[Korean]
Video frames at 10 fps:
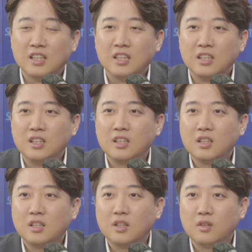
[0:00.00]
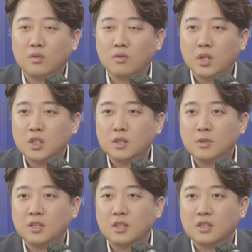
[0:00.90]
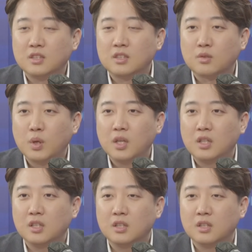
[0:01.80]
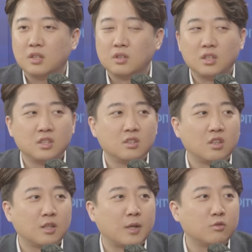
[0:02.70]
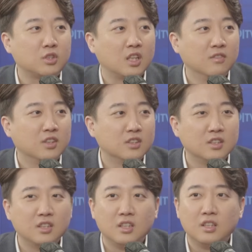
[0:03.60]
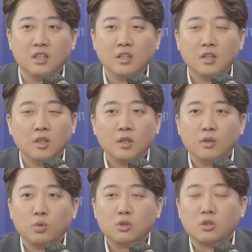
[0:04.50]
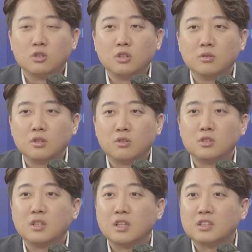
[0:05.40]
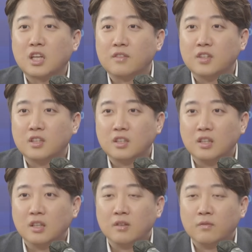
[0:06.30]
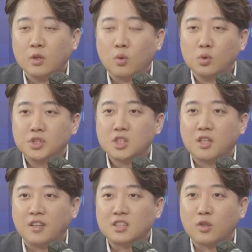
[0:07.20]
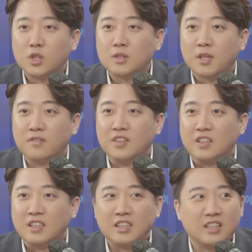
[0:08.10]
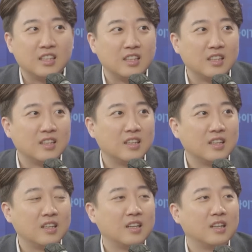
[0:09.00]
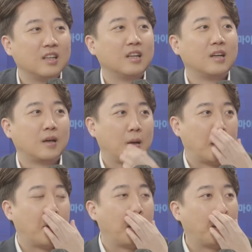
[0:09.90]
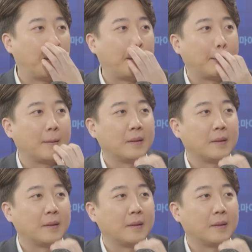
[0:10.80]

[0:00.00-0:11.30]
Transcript: 예, 이게 이게 횟집이 이게 진짜 회를 네. 어떻게 신선하게 그렇죠. 바꾸지 않으면은 도대체 어떤 정신 나간 사람이 네. 콘치즈가 맛있다고 횟집에 갑니까? 아유, 그렇죠. 예. 아, 네.